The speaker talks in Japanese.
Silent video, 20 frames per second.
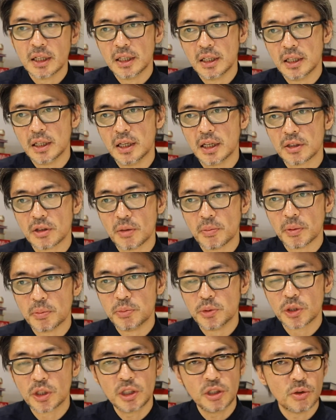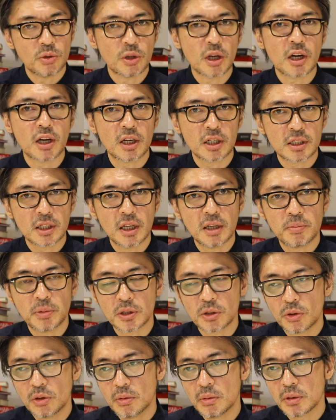あとやっぱ不器用だからさ、やっぱ
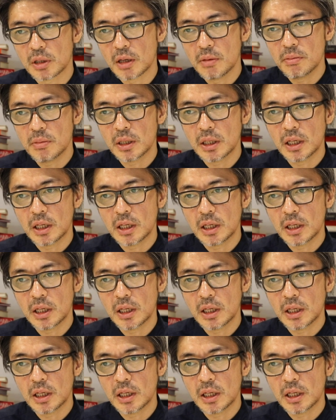その現場